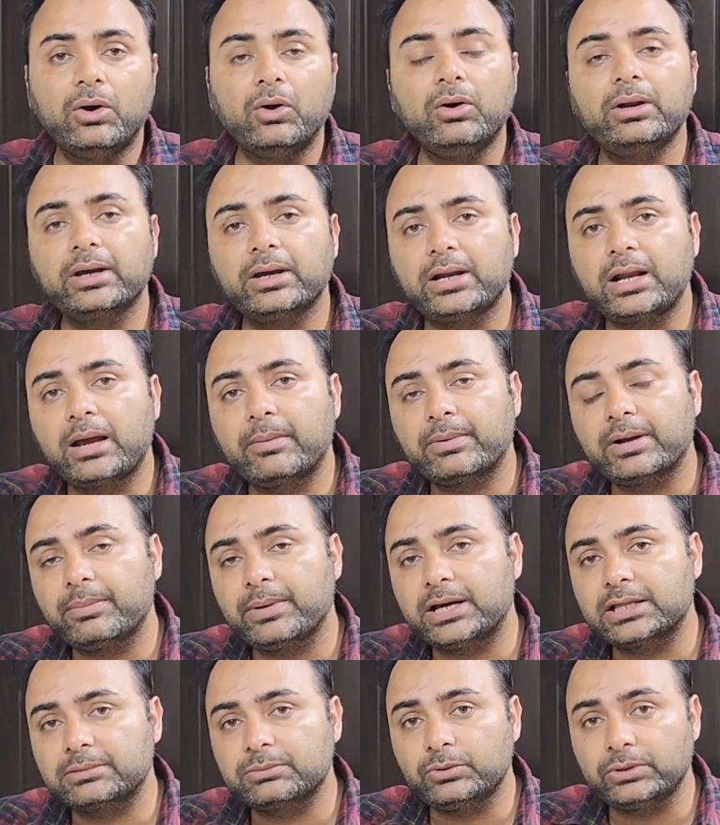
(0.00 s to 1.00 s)
और अगर आपका
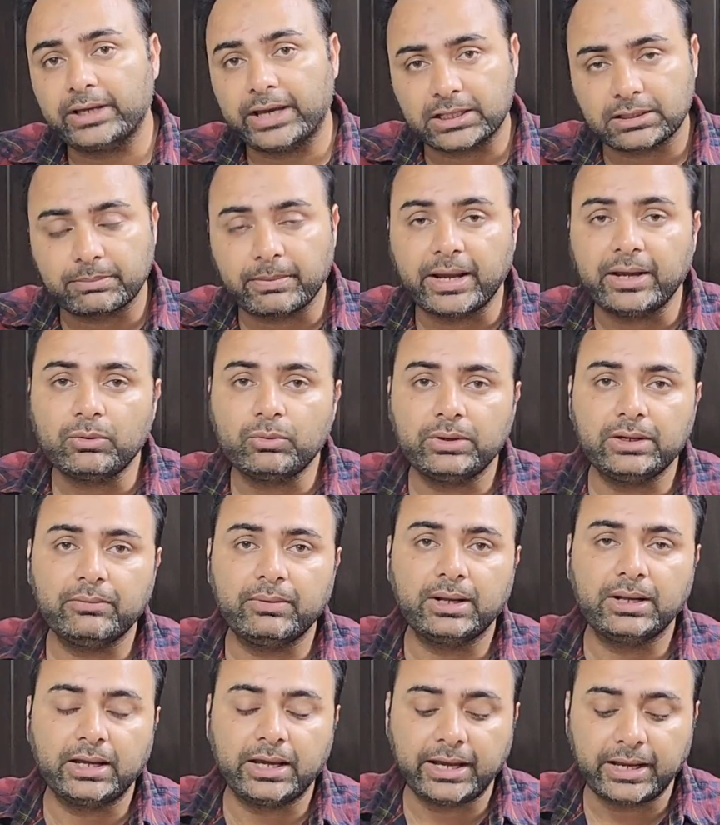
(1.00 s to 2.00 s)
पासपोर्ट एक्सपायर होने
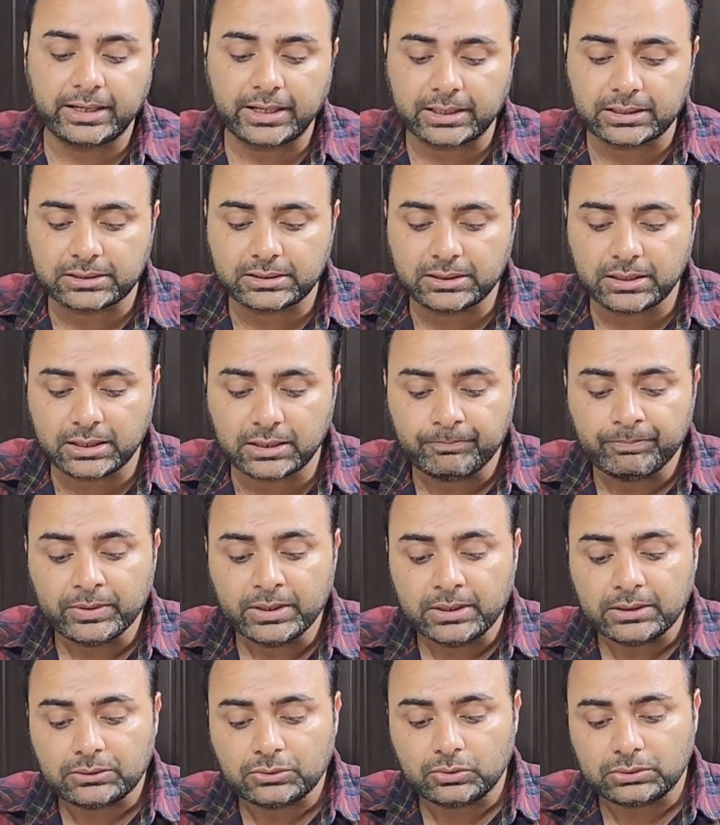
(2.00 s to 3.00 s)
वाला है नेक्स्ट ईयर
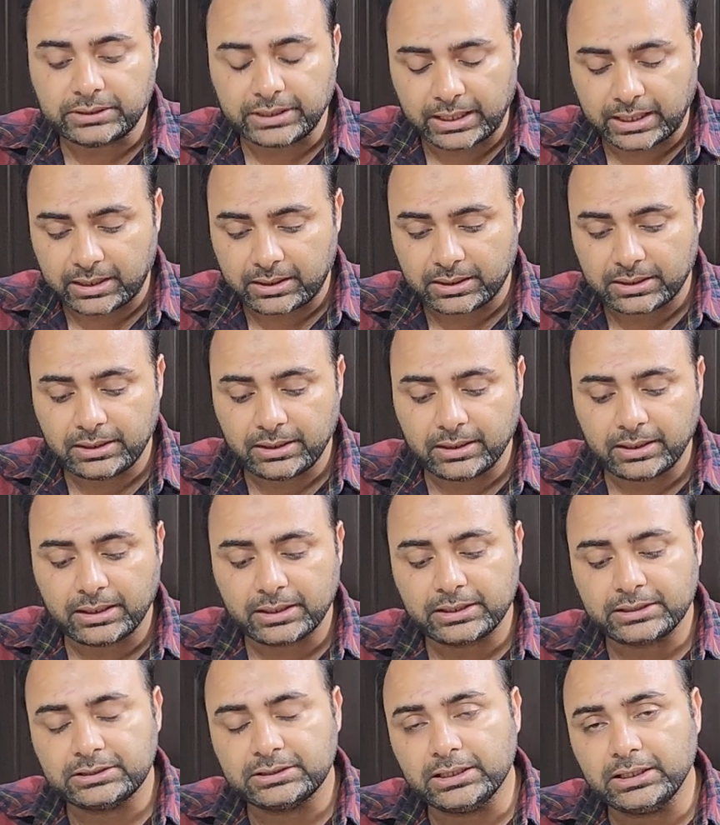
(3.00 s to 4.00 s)
तो ध्यान रखिएगा
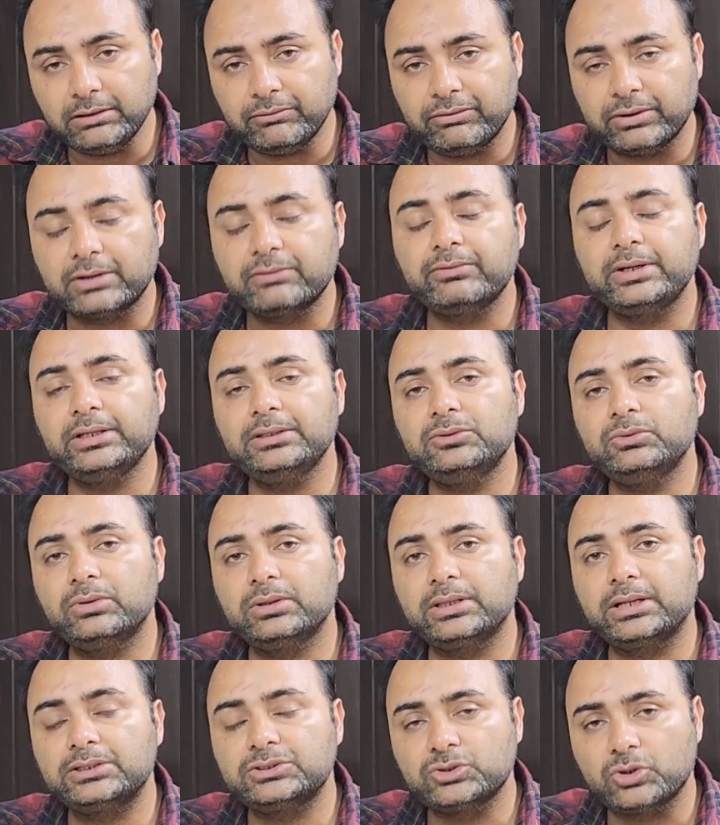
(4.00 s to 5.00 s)
कि तीन फरवरी
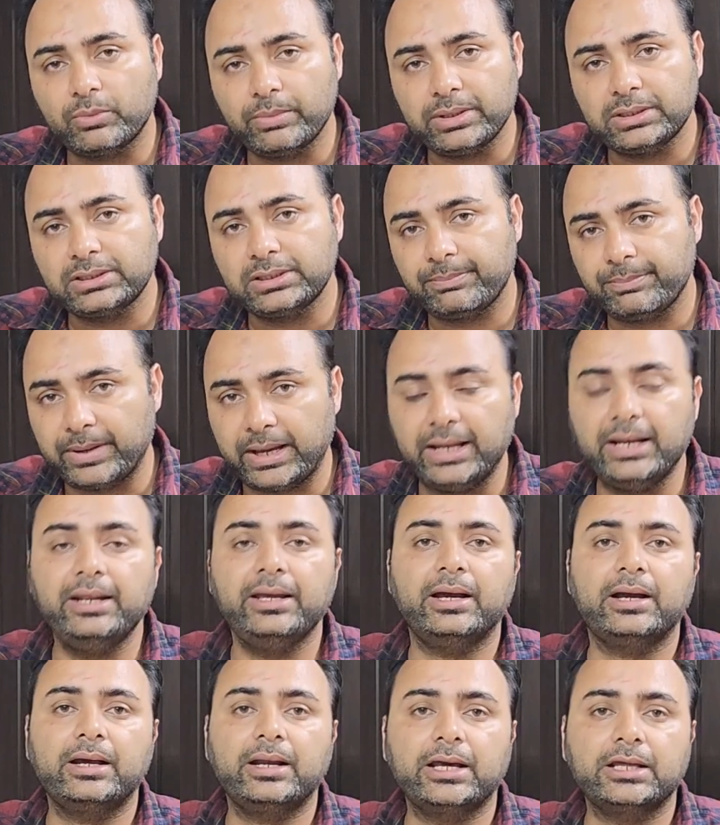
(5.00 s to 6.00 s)
2024 से पहले
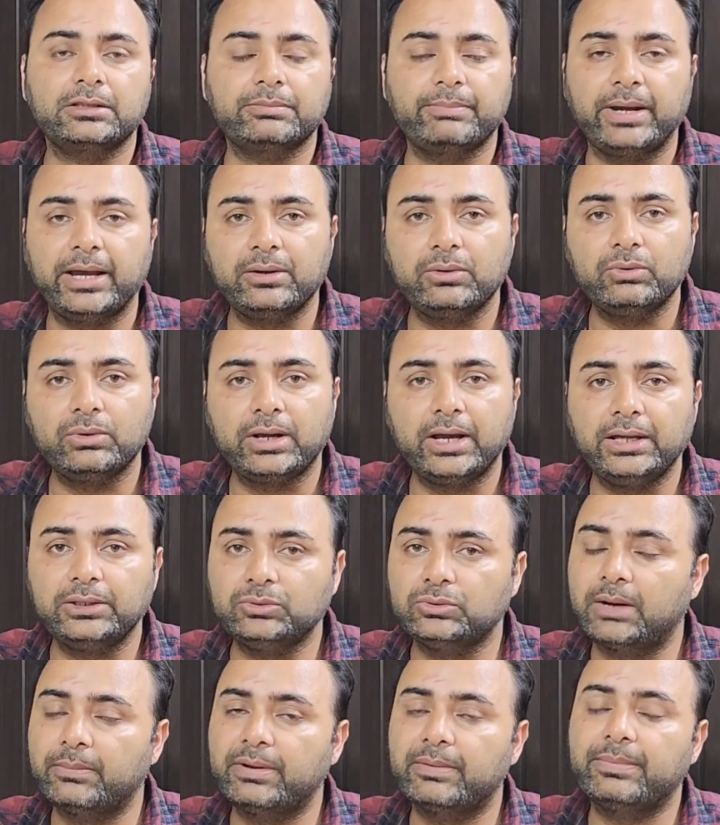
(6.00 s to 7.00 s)
अगर एक्सपायर हो रहा है तो
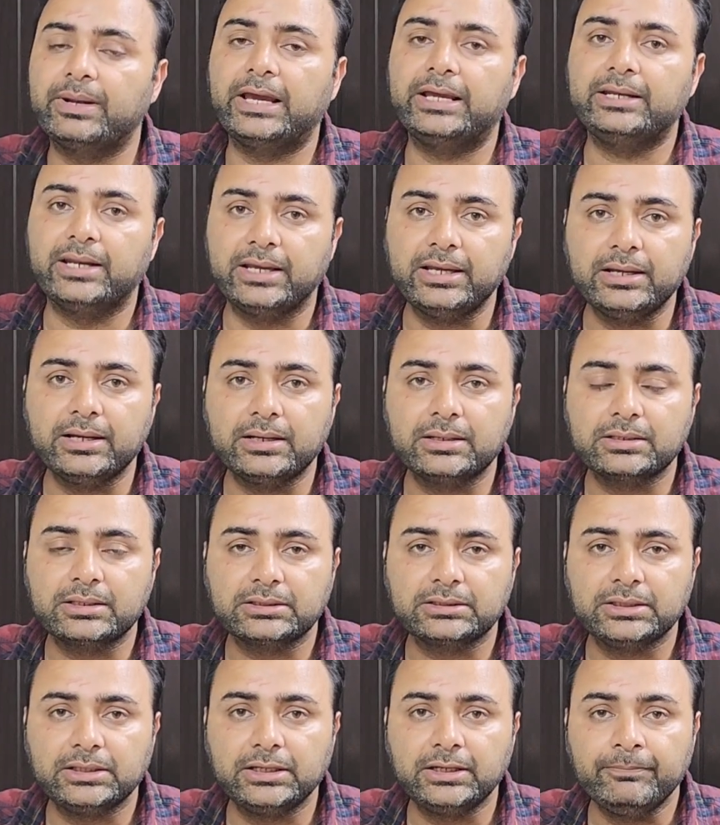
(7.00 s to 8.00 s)
आप अप्लाई नहीं कर
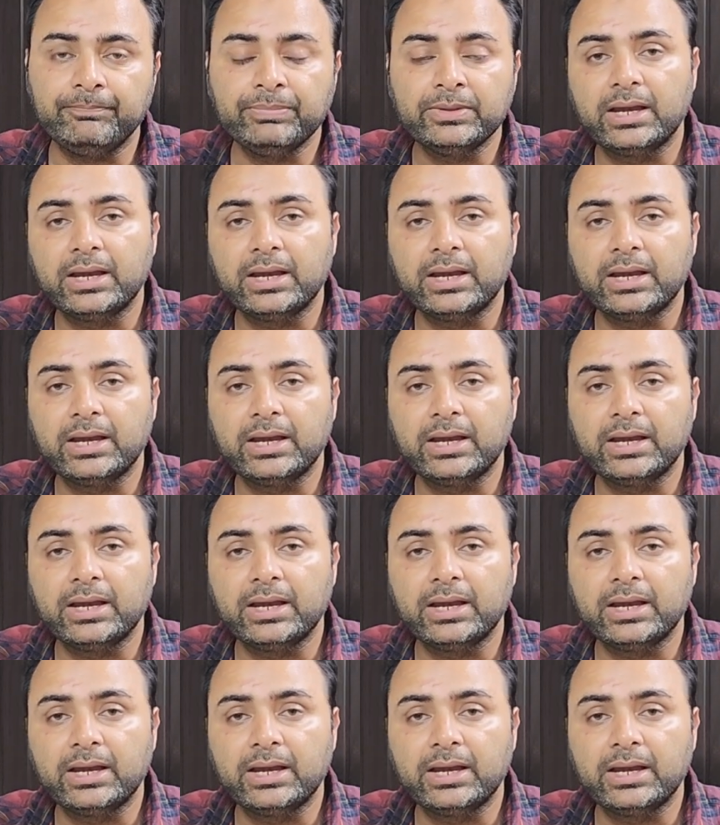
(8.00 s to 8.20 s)
सकते हैं